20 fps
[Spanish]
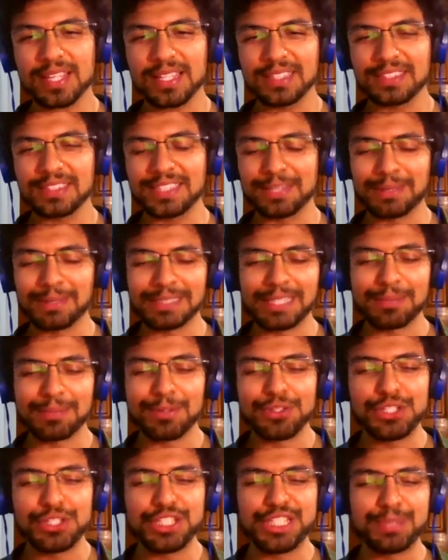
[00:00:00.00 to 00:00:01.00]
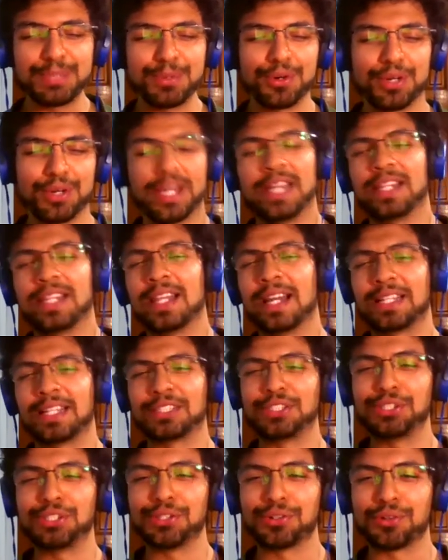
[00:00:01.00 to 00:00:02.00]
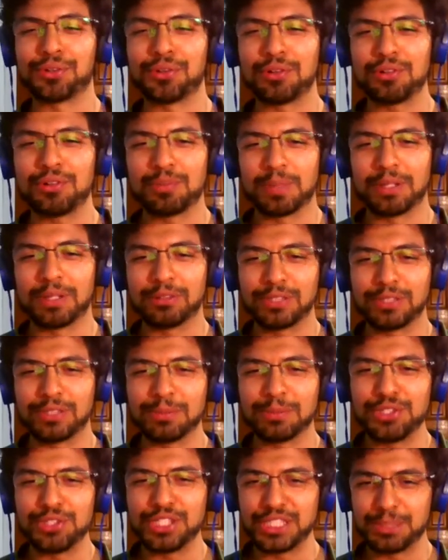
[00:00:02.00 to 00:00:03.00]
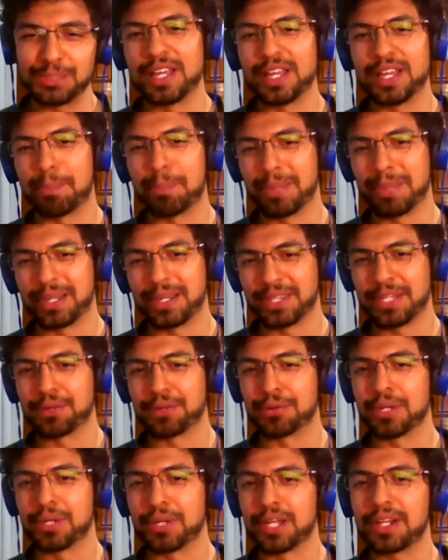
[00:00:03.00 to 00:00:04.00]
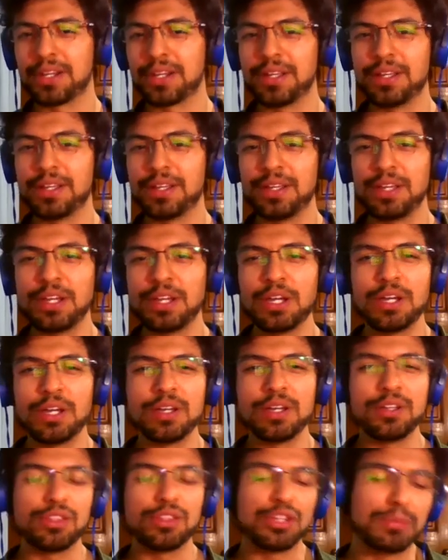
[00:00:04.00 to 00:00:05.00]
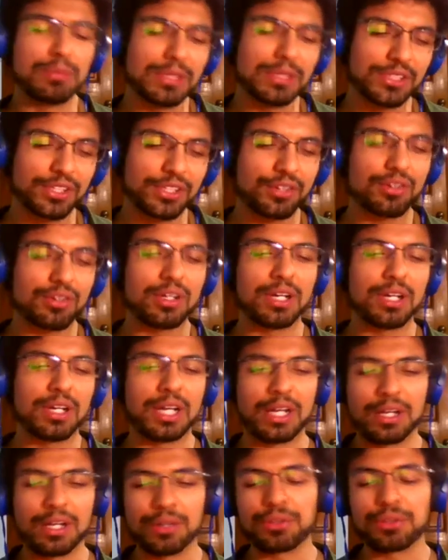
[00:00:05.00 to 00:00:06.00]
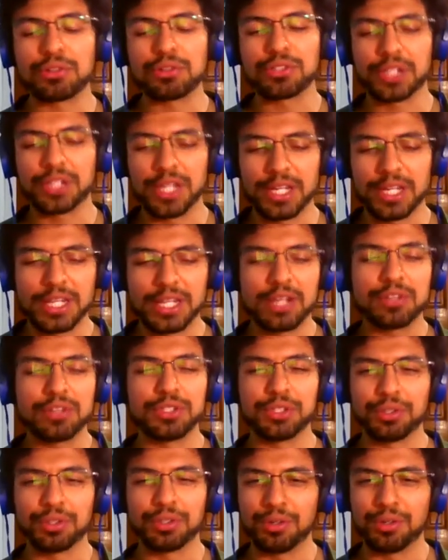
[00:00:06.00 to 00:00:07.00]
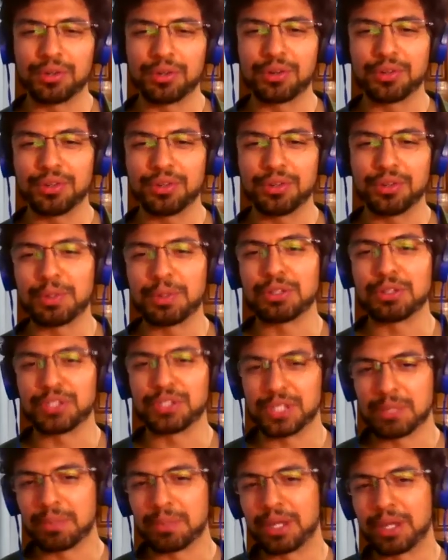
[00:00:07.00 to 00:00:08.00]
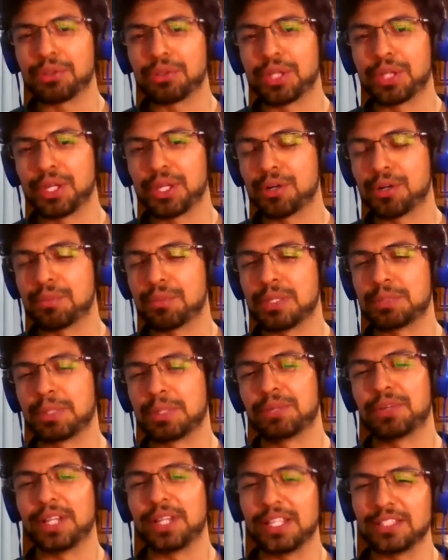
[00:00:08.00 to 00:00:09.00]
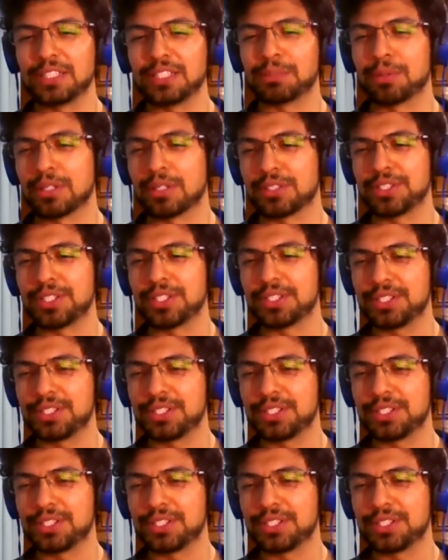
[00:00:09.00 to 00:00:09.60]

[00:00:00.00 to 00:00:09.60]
se basa muchísimo en la acción, ¿no? Me gusta muchísimo ese género en particular. No me cierro a otros géneros y todo el rollo, ¿no? Pero sin embargo tengo mis preferencias, por así